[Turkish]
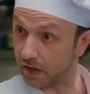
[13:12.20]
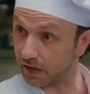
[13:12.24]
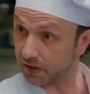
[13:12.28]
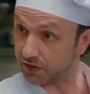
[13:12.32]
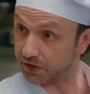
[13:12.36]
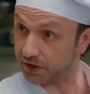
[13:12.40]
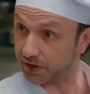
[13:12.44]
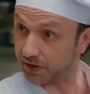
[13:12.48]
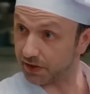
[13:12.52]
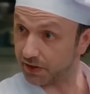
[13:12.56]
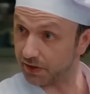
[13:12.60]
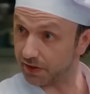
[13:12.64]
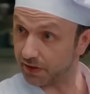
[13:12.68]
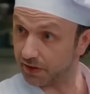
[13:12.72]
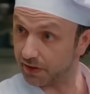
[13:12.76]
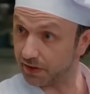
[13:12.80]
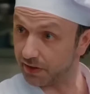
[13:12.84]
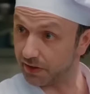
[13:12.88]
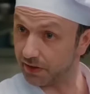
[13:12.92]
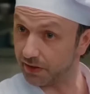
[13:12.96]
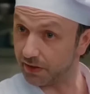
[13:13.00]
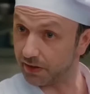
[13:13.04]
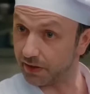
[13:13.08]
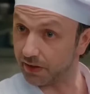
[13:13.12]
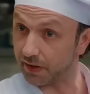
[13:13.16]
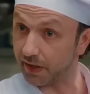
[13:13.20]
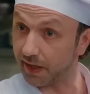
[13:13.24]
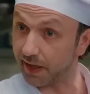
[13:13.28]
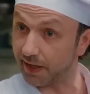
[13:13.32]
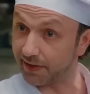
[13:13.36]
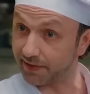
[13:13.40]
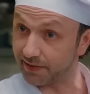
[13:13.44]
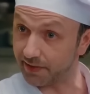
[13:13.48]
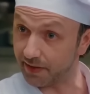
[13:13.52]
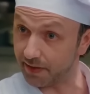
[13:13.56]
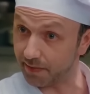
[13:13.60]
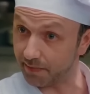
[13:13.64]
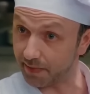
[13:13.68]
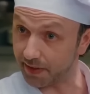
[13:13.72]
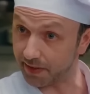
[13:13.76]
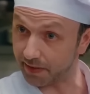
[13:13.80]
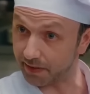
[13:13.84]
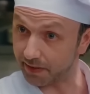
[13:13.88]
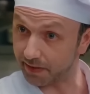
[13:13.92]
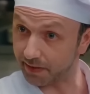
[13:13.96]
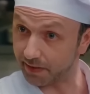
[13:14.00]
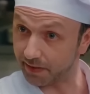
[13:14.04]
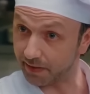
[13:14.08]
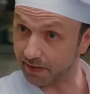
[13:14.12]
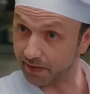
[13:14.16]
acil. Et
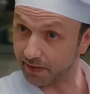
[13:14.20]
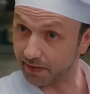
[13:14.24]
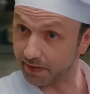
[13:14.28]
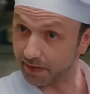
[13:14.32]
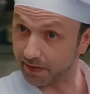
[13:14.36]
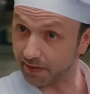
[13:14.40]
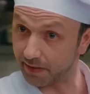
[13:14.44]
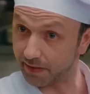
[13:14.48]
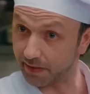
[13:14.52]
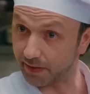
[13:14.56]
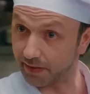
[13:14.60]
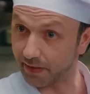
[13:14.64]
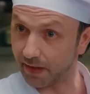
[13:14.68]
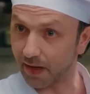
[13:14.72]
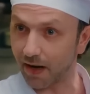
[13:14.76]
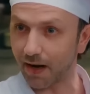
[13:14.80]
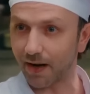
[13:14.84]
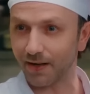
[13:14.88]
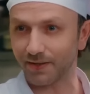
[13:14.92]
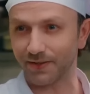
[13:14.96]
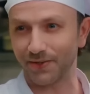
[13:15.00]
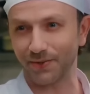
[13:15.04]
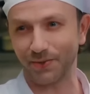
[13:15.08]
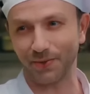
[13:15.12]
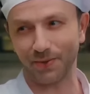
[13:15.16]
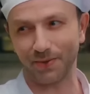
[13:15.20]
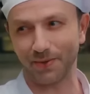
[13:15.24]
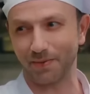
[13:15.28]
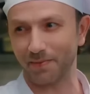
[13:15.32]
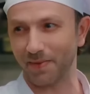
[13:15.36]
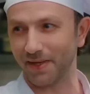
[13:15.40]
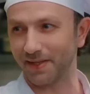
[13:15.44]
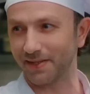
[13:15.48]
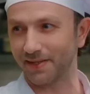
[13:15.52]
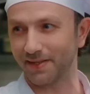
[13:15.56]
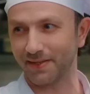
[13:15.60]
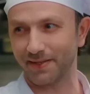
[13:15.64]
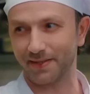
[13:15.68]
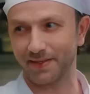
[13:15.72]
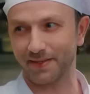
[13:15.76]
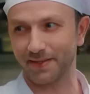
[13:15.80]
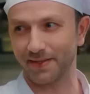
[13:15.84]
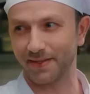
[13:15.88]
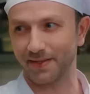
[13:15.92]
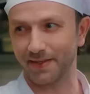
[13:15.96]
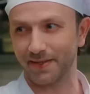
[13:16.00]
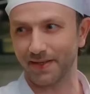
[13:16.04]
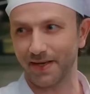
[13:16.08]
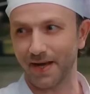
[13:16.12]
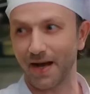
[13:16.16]
yemeyin. Acil olmaz.
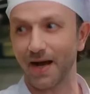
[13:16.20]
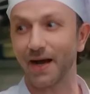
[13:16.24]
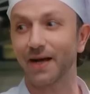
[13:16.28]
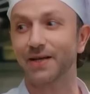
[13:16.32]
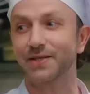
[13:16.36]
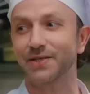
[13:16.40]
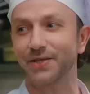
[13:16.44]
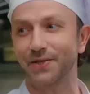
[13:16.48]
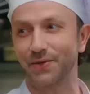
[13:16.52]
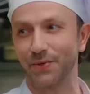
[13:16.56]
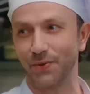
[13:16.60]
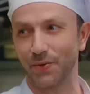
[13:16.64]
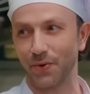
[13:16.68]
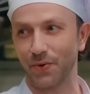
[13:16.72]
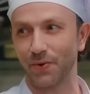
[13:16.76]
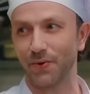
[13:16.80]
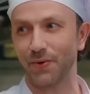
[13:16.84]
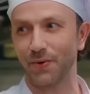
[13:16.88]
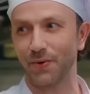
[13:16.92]
Acil